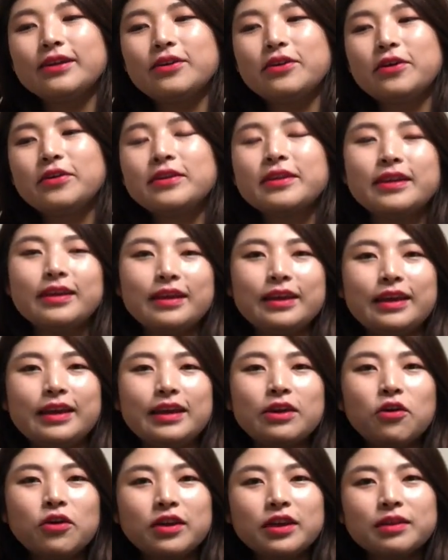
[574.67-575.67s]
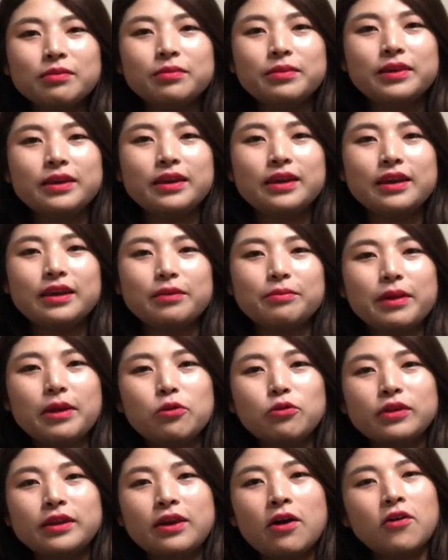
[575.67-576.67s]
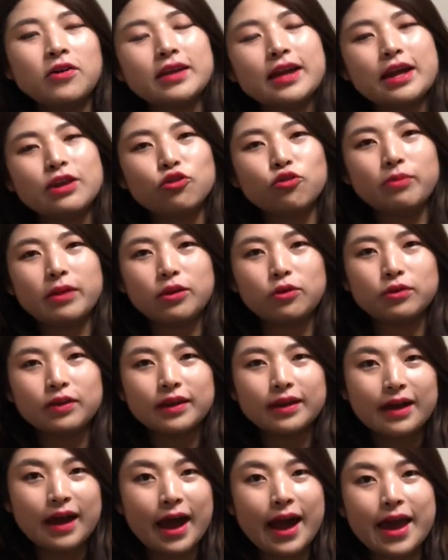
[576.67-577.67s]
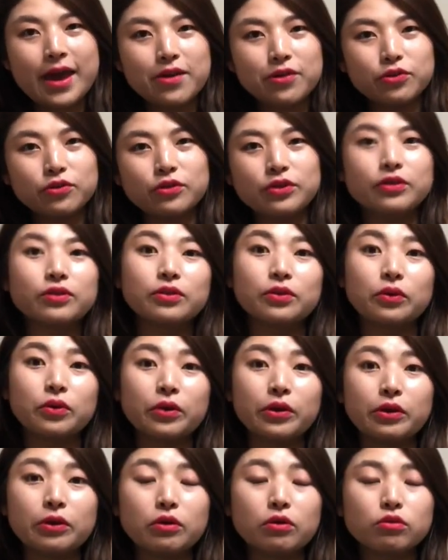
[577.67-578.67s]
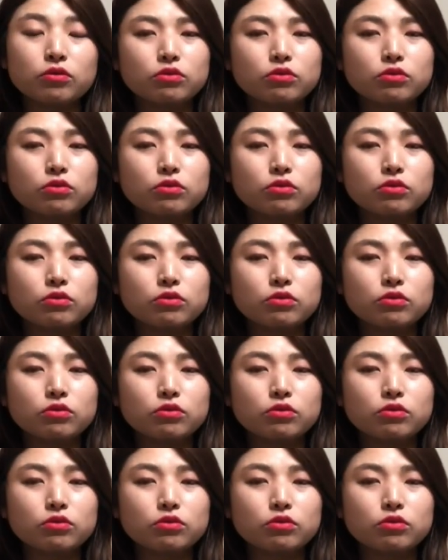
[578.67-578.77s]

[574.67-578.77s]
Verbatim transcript: 언니 이거 이름이 멜로디 언니 아니고 멜로디 카예요 이러는 거예요.